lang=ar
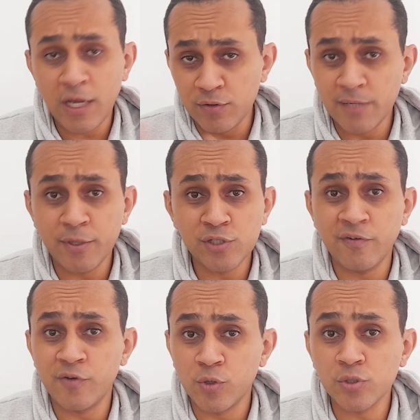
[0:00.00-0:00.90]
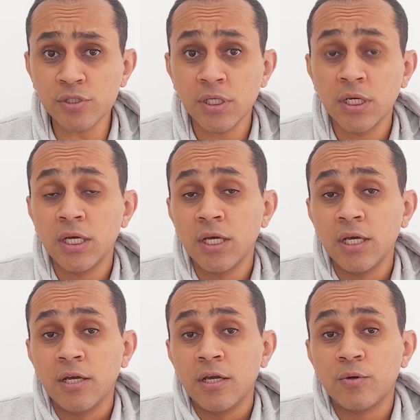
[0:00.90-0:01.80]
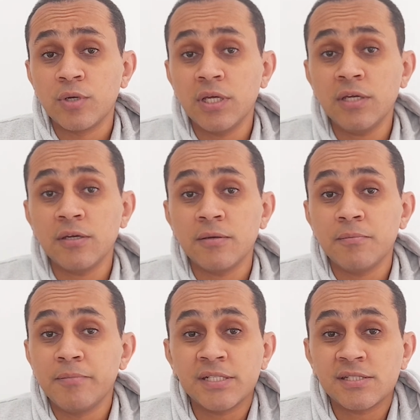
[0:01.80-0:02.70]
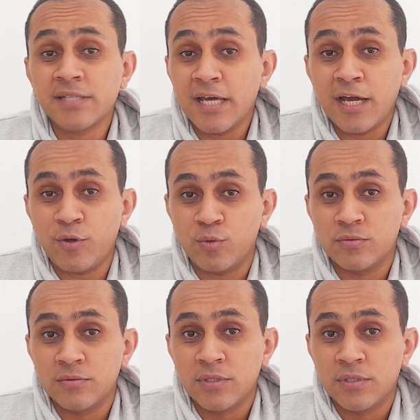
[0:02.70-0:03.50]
او زي ما هتشوفها في الكورس اوكي بس ده اخره